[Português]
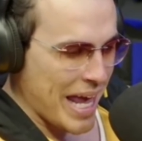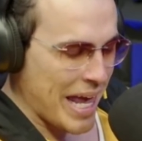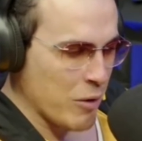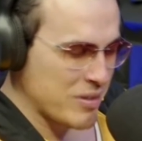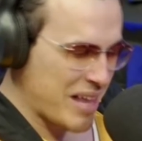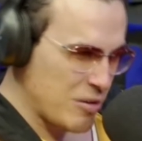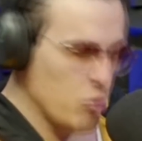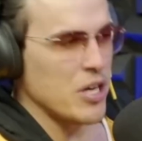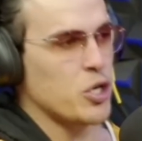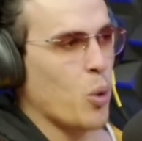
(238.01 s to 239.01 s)
Eu, tem
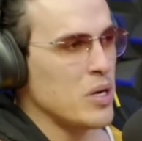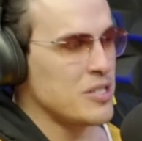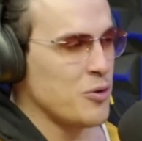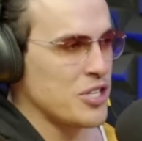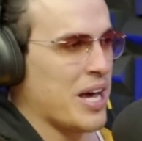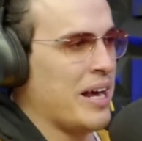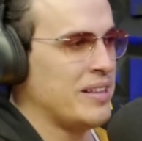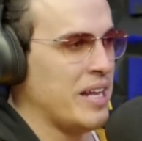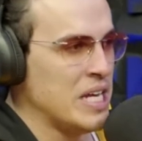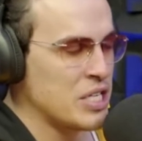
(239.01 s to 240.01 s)
duas coisas, duas
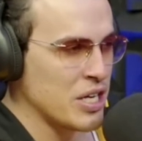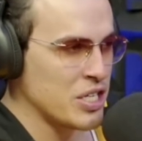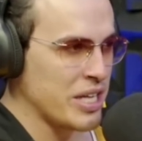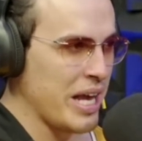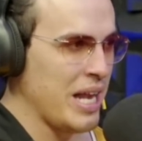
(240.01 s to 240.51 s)
características que